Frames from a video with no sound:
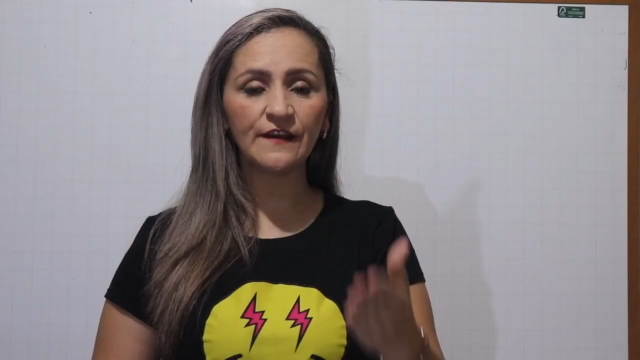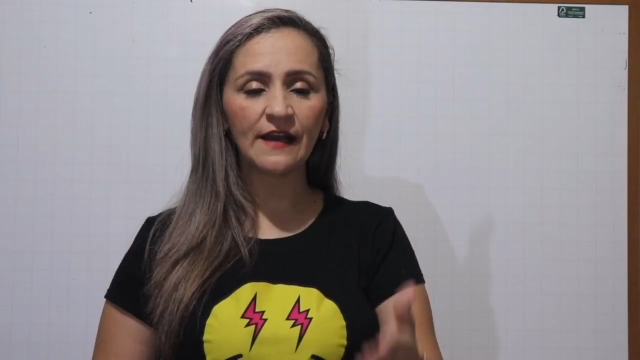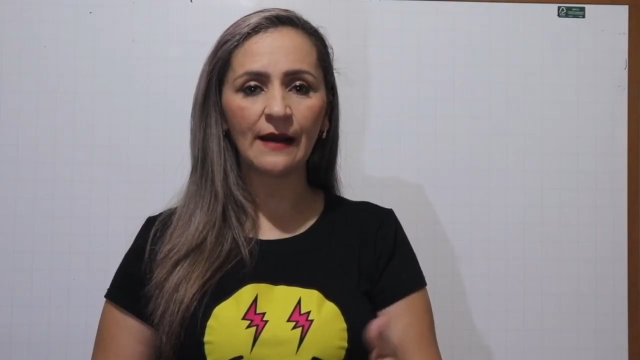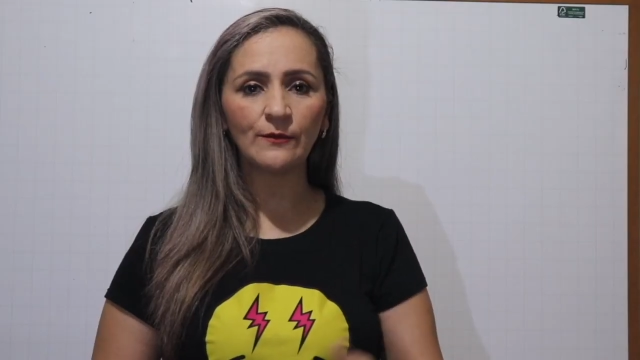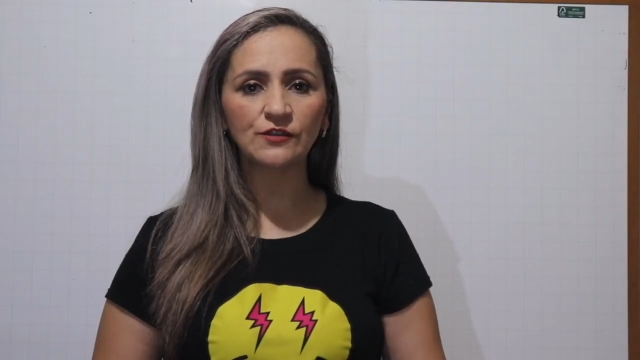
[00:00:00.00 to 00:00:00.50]

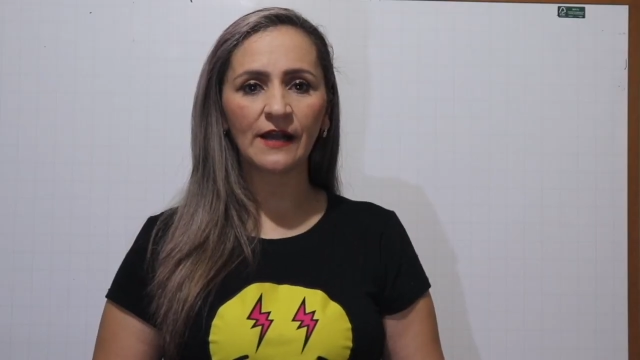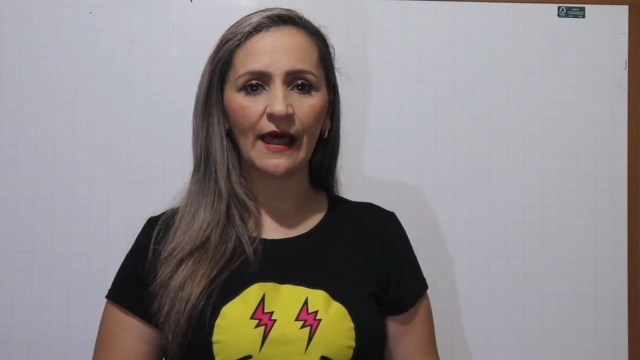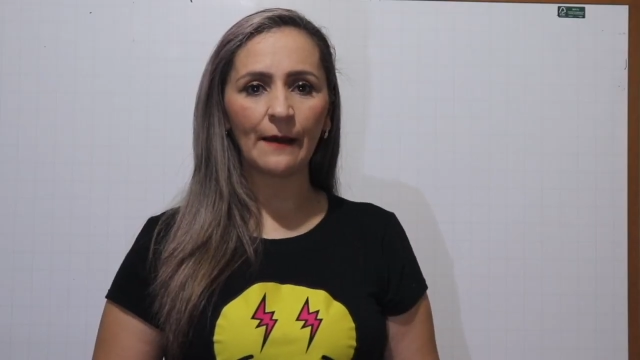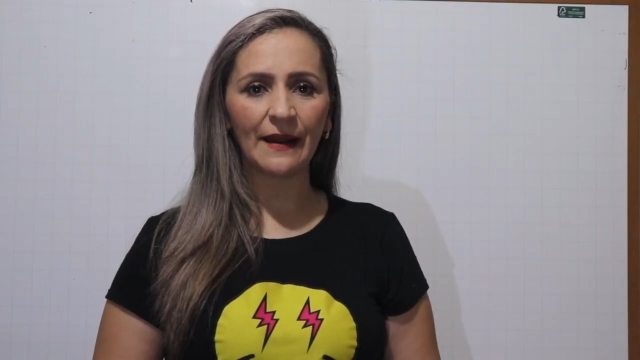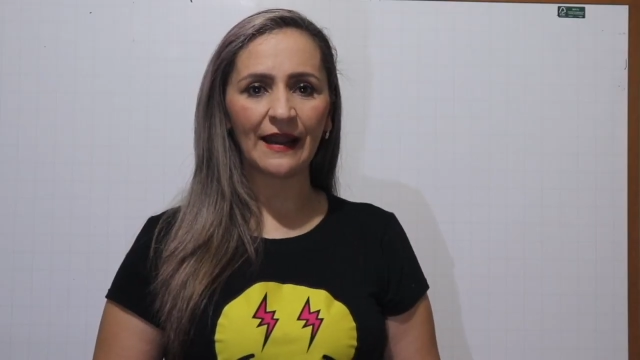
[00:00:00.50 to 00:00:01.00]
fijamos,
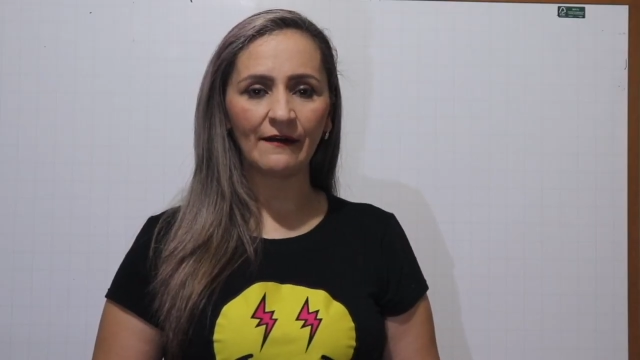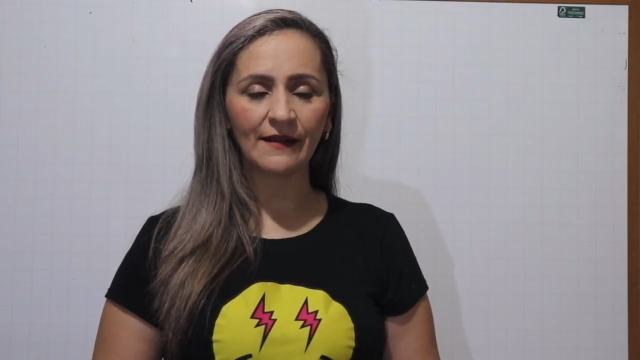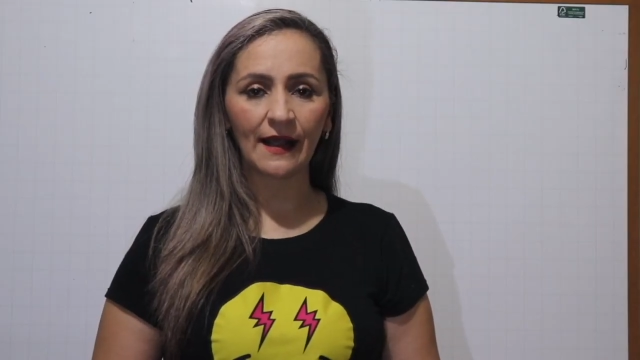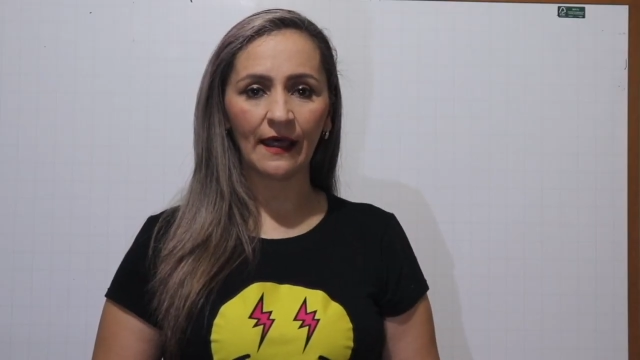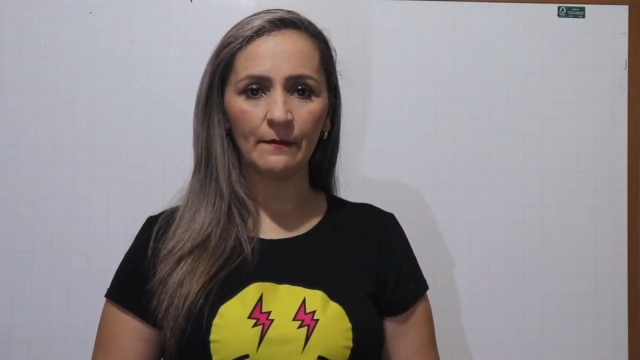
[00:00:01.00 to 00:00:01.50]
cada
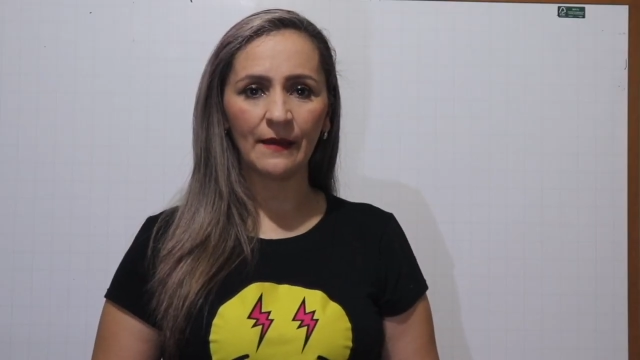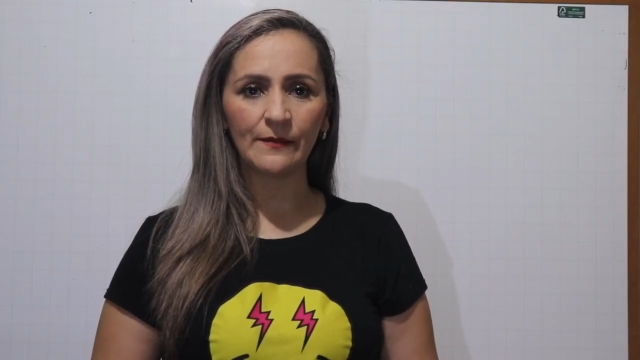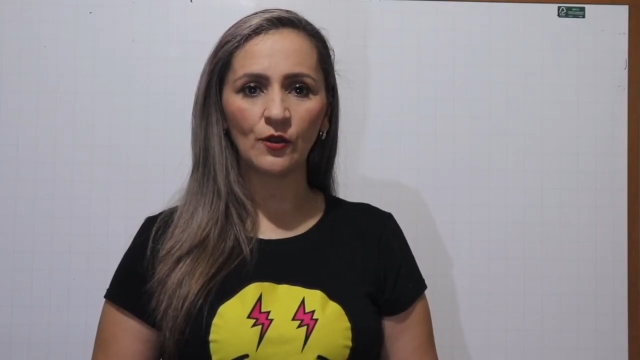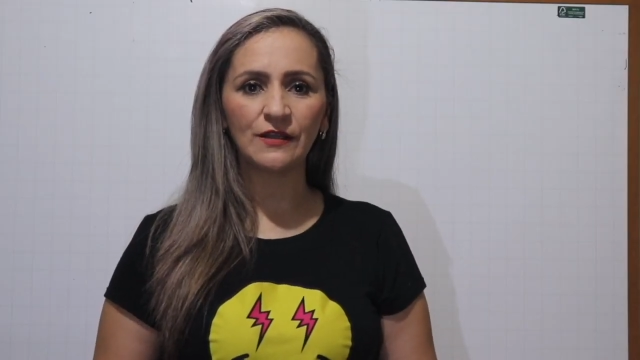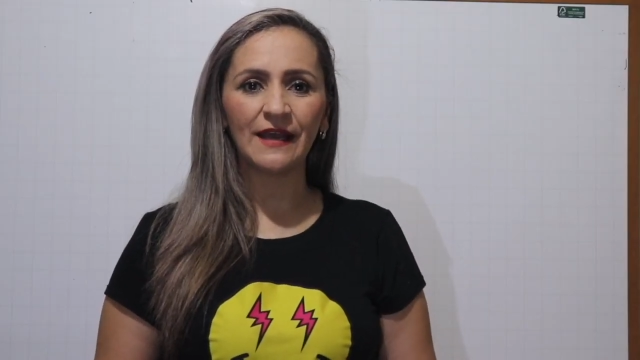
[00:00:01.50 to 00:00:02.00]
palabra, cada
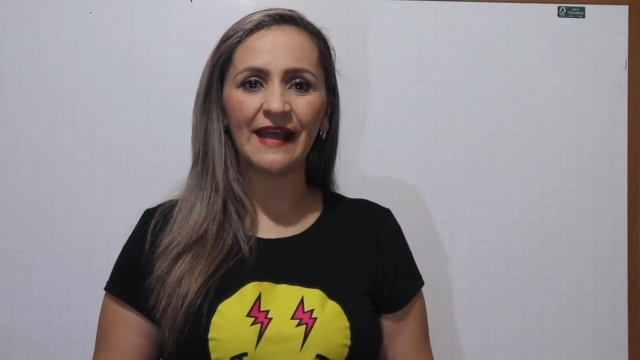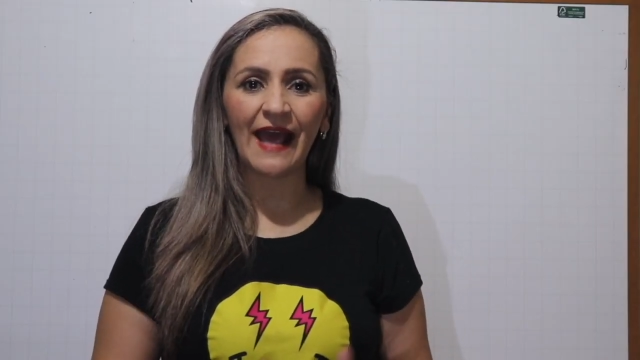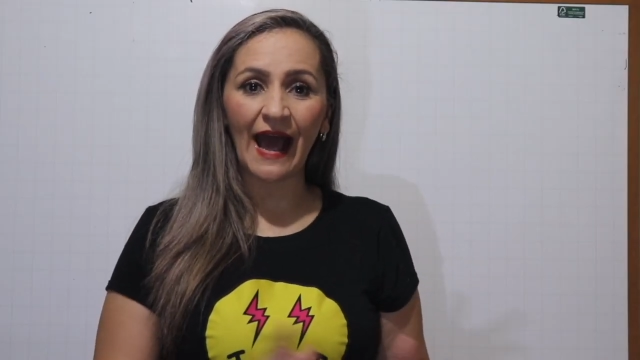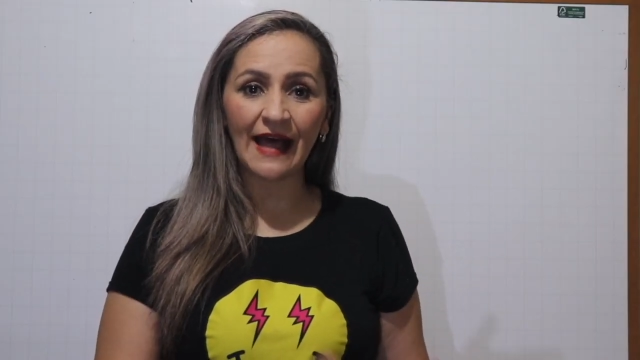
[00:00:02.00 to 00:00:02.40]
adverbio tiene